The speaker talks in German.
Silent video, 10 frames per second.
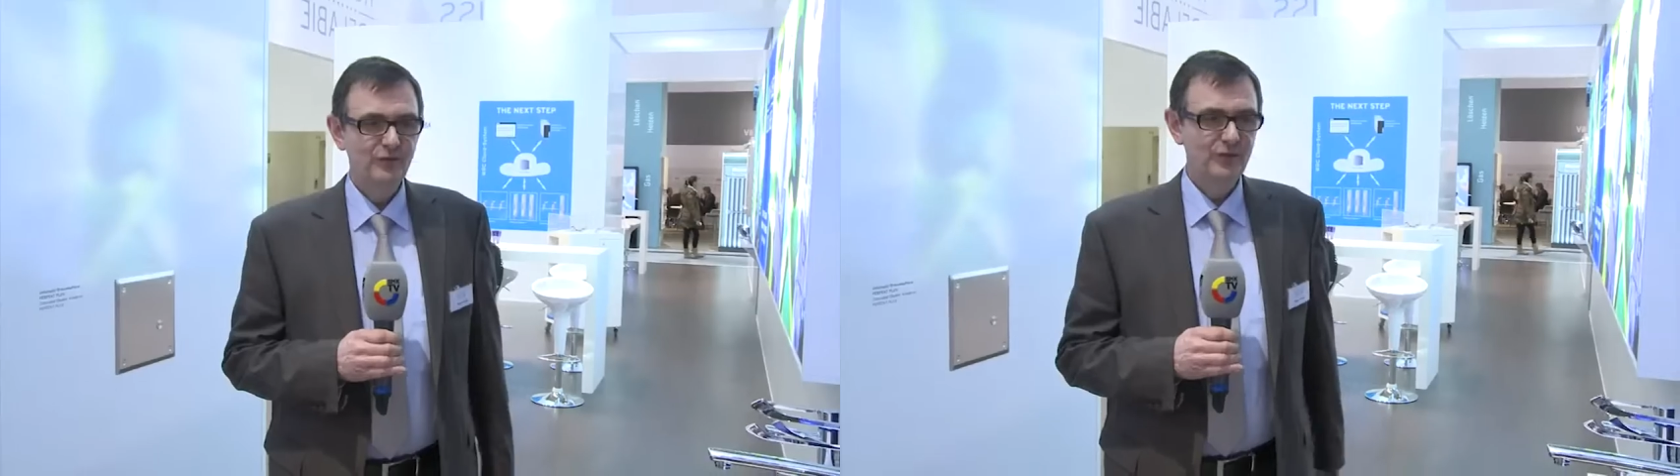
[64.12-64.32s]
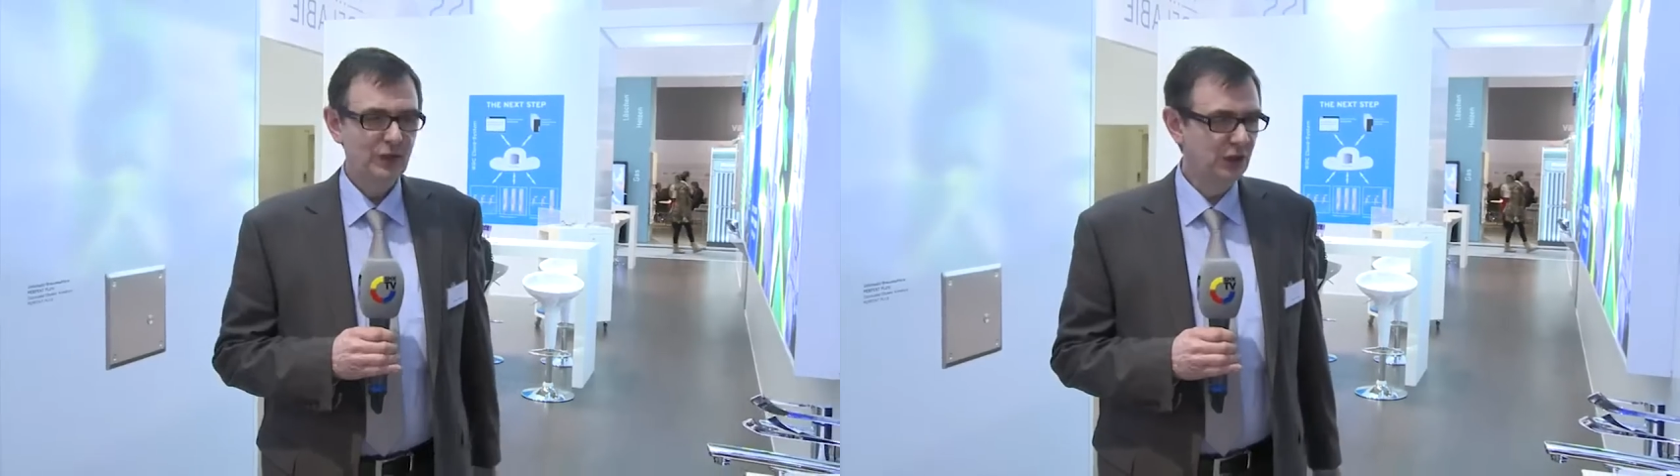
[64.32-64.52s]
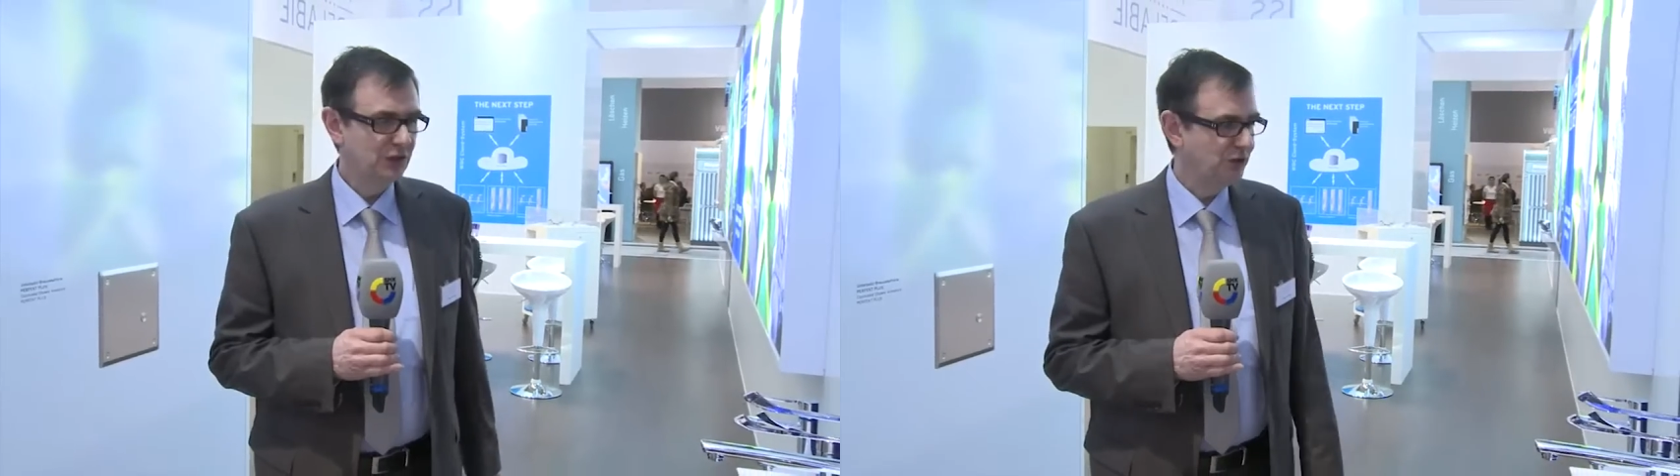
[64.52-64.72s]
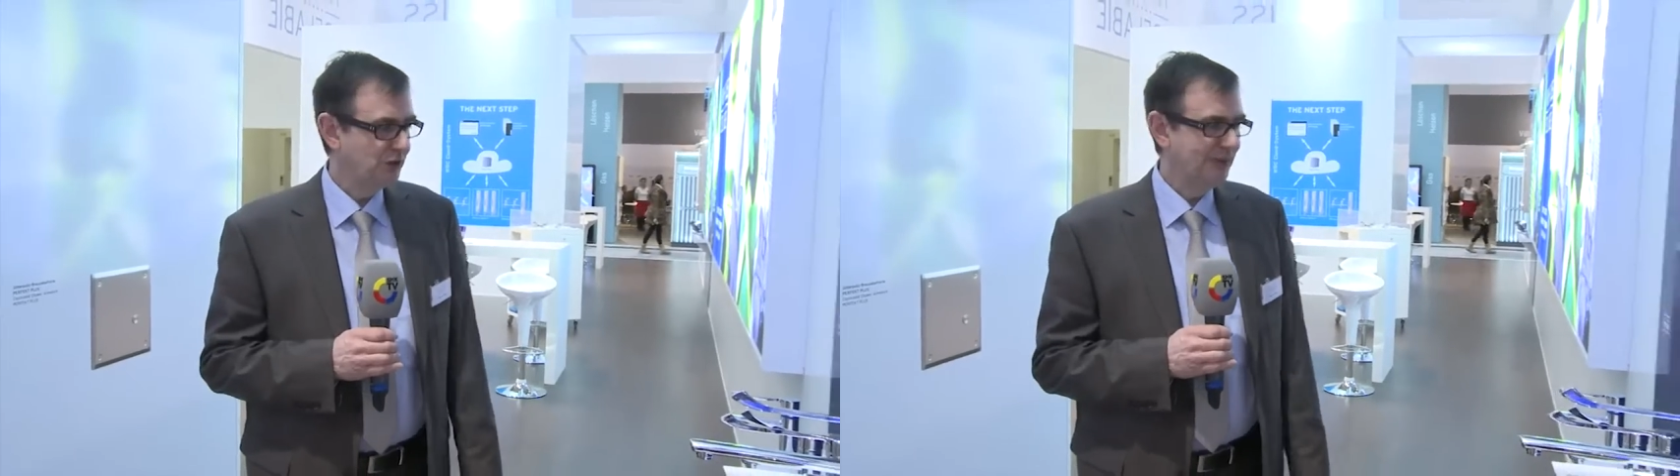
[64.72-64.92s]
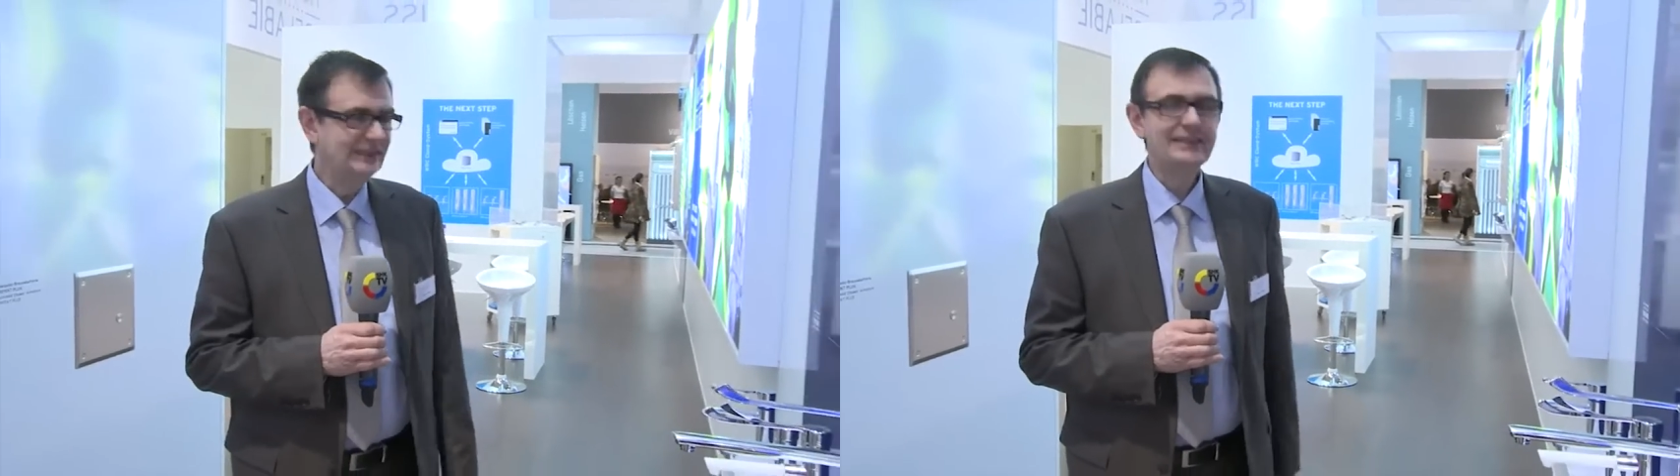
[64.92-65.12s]
Wir können
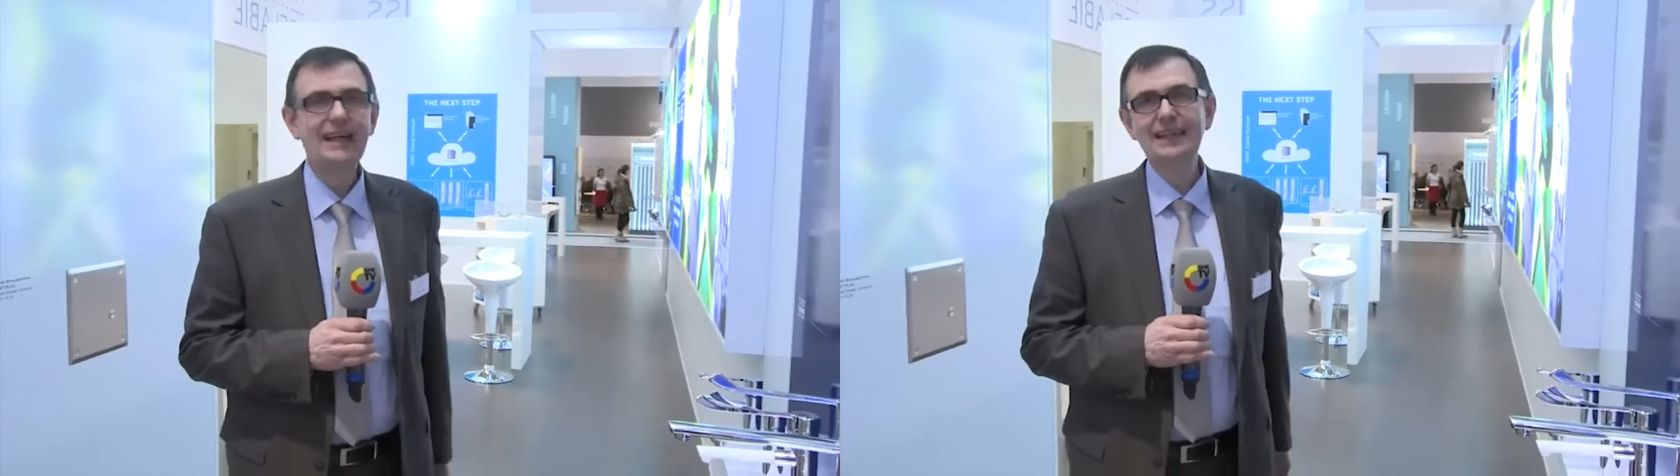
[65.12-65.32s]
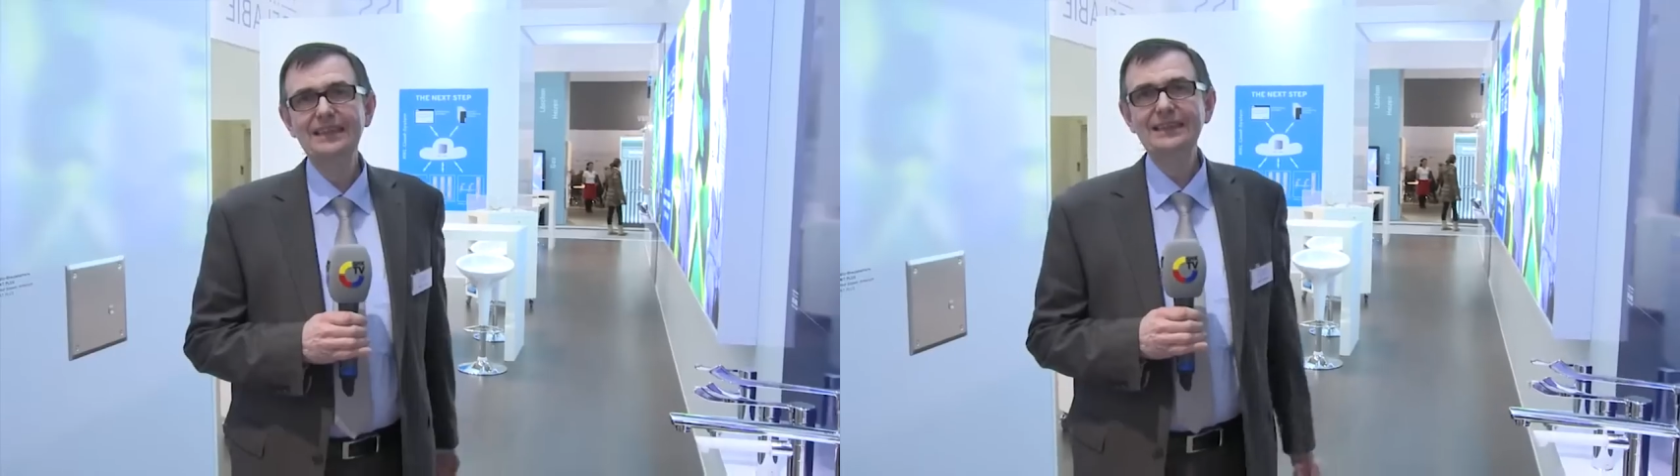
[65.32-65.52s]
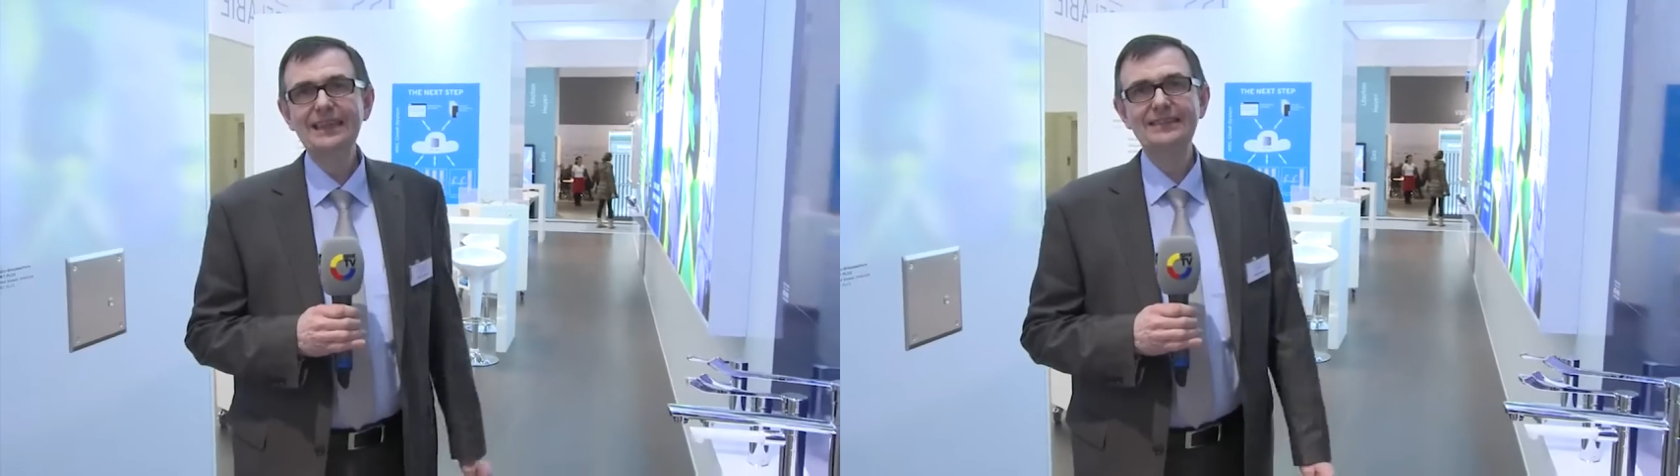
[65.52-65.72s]
somit sagen,